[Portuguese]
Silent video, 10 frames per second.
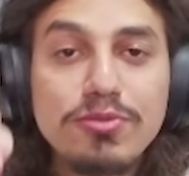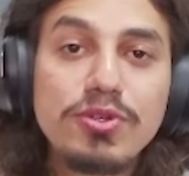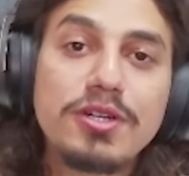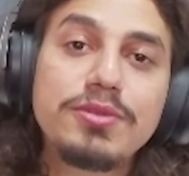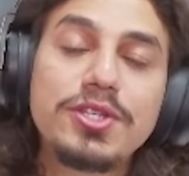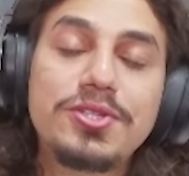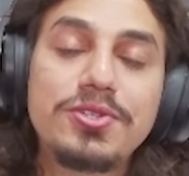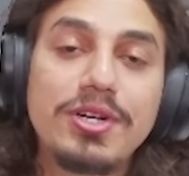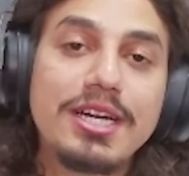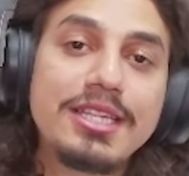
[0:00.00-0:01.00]
Moca
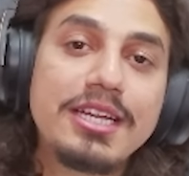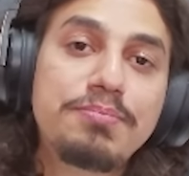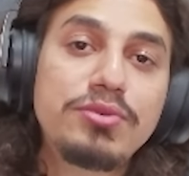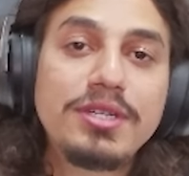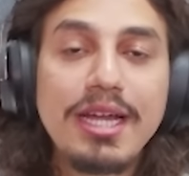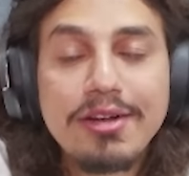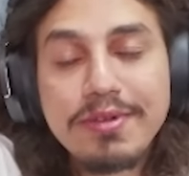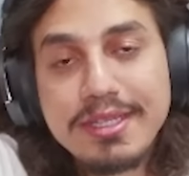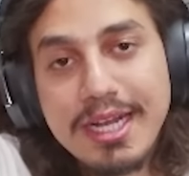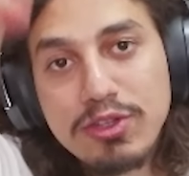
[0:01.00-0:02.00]
Muriçoca? Galera, por ter
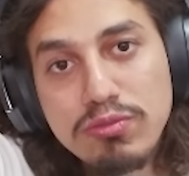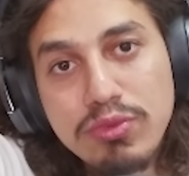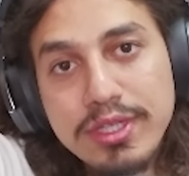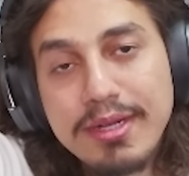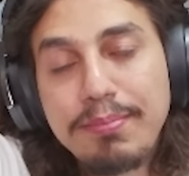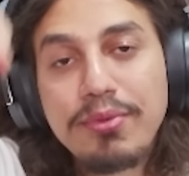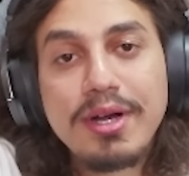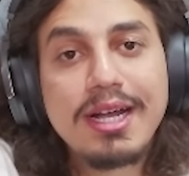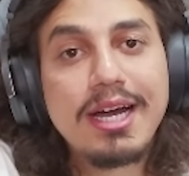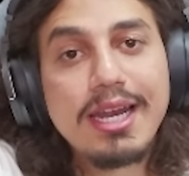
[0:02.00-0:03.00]
aguentado muita
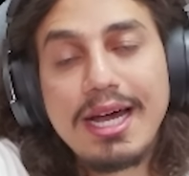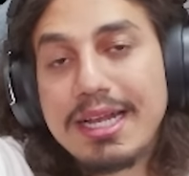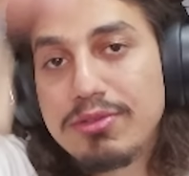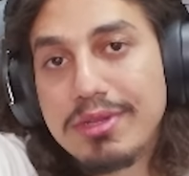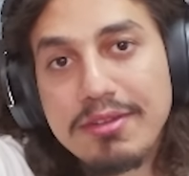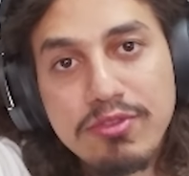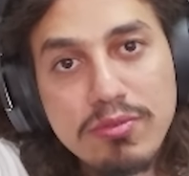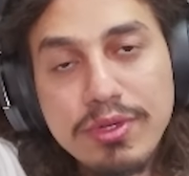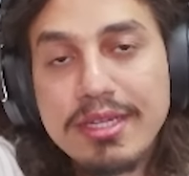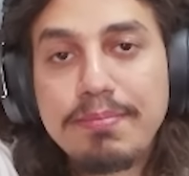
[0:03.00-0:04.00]
porra calado, levou
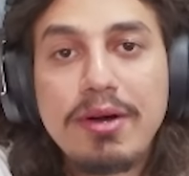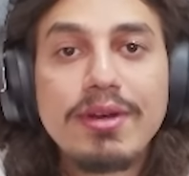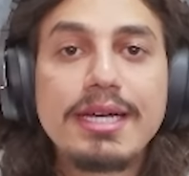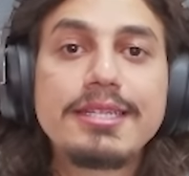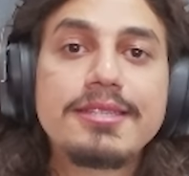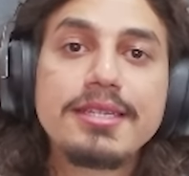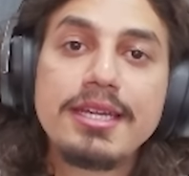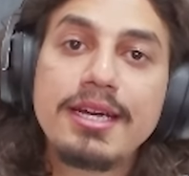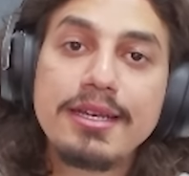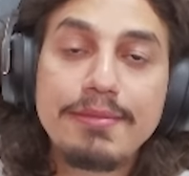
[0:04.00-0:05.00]
muita paulada sem
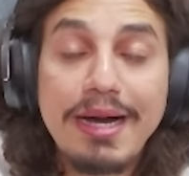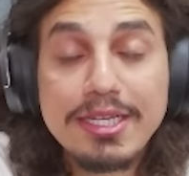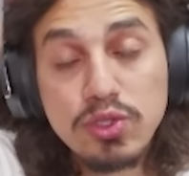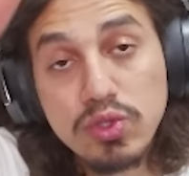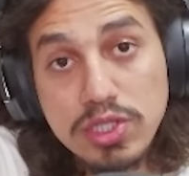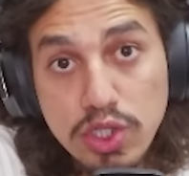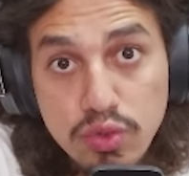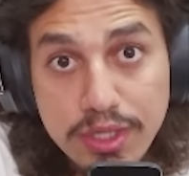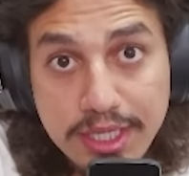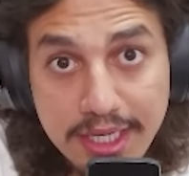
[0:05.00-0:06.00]
reclamar,
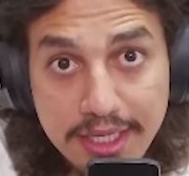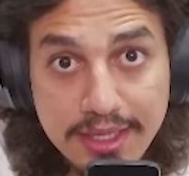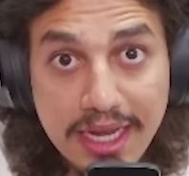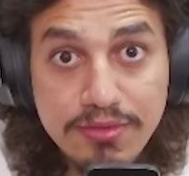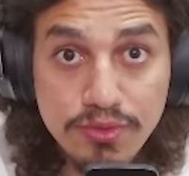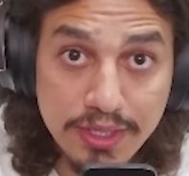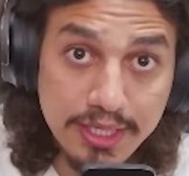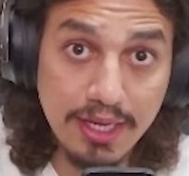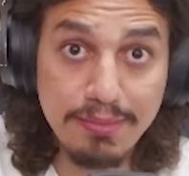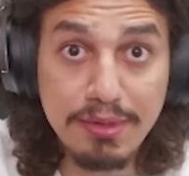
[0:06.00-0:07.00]
sustentou aquele dive do early
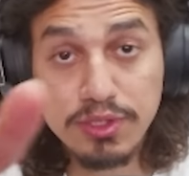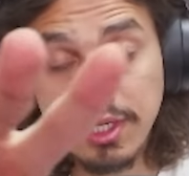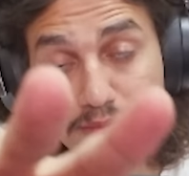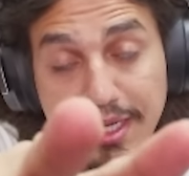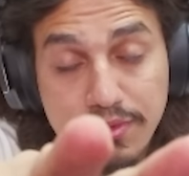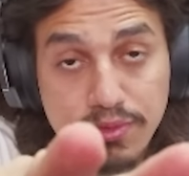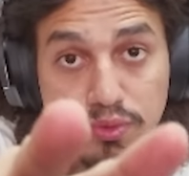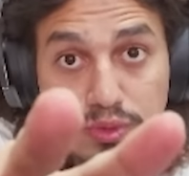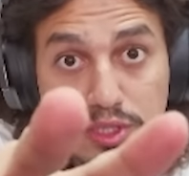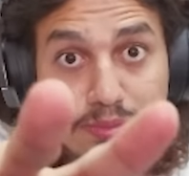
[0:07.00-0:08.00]
game, onde ele matou
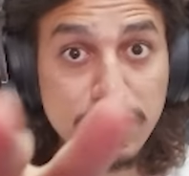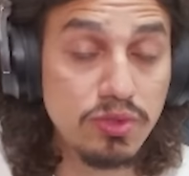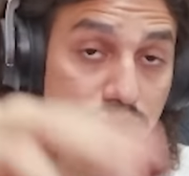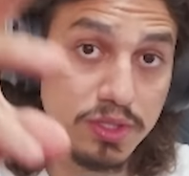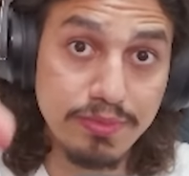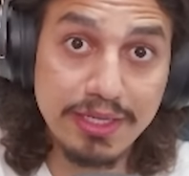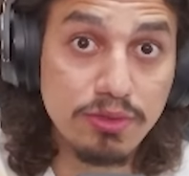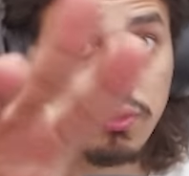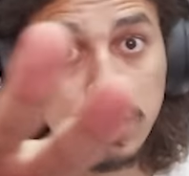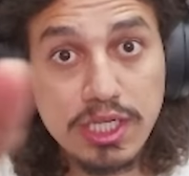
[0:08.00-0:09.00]
duas pessoas,
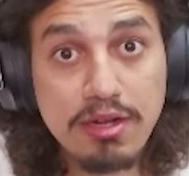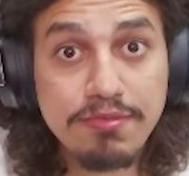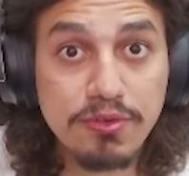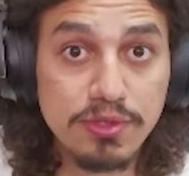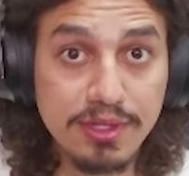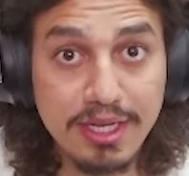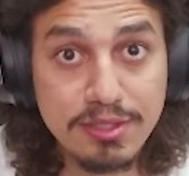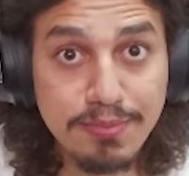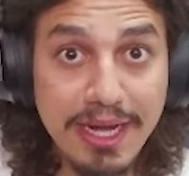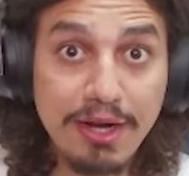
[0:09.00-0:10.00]
matou o Chaco, ficou
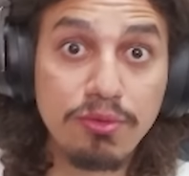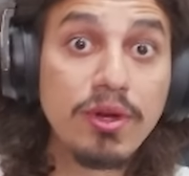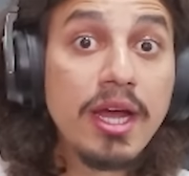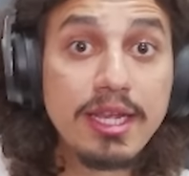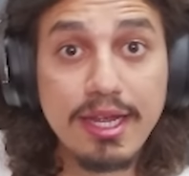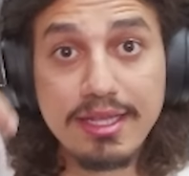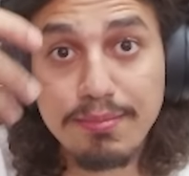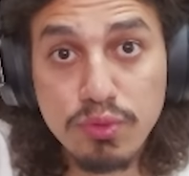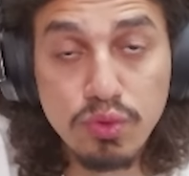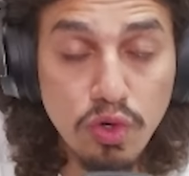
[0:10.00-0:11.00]
3 1 e ainda
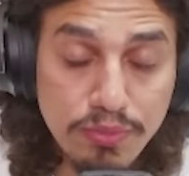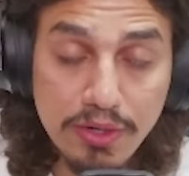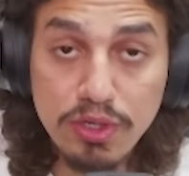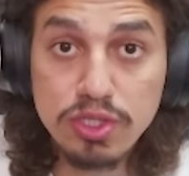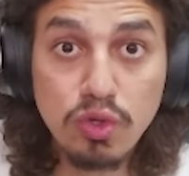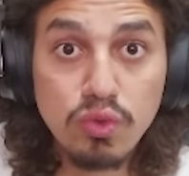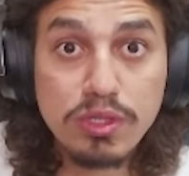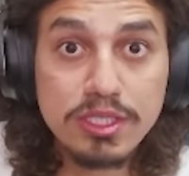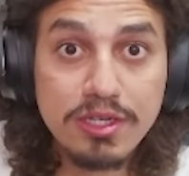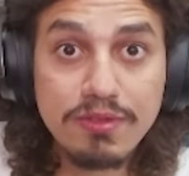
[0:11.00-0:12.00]
buildou um negócio que eu
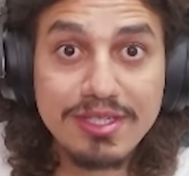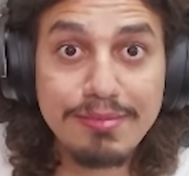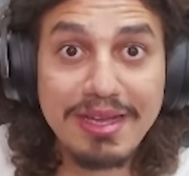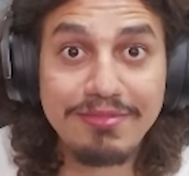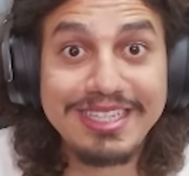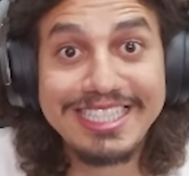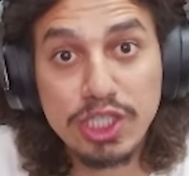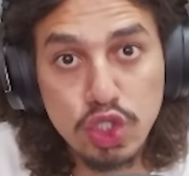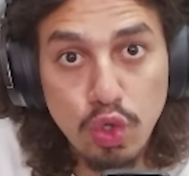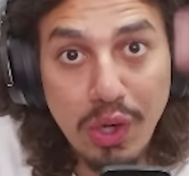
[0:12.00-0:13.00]
nunca tinha visto na minha vida de
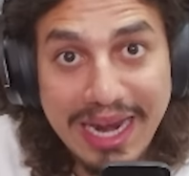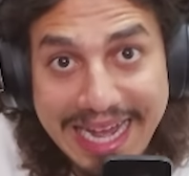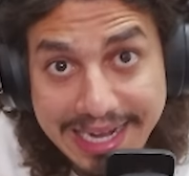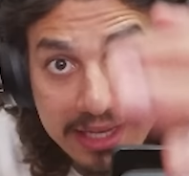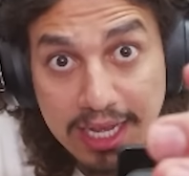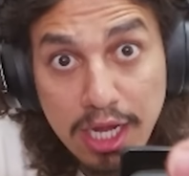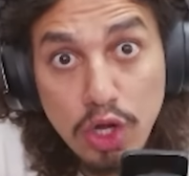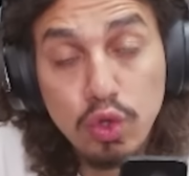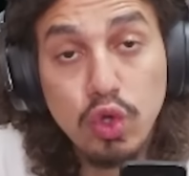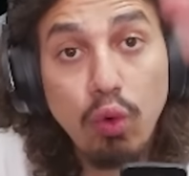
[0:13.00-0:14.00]
Solari,
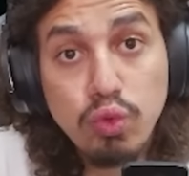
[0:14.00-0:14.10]
eu dou um